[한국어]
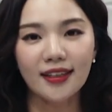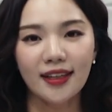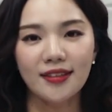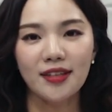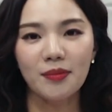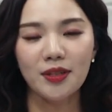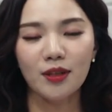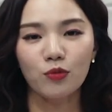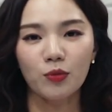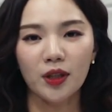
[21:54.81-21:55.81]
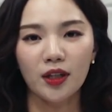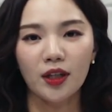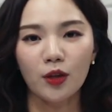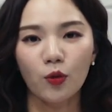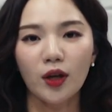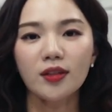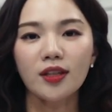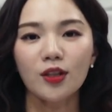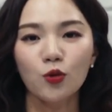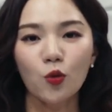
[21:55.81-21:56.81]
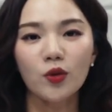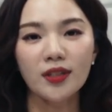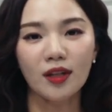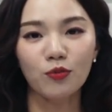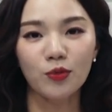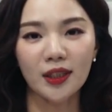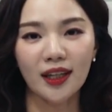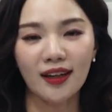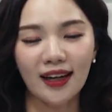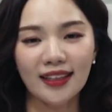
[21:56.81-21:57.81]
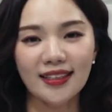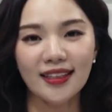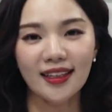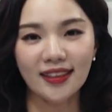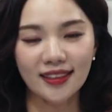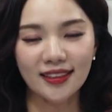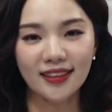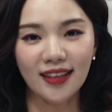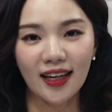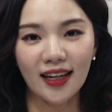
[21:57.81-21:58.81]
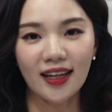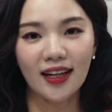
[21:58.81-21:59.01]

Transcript: SLB 상품이 굉장히 좋은 상품이다라는 생각이 드는데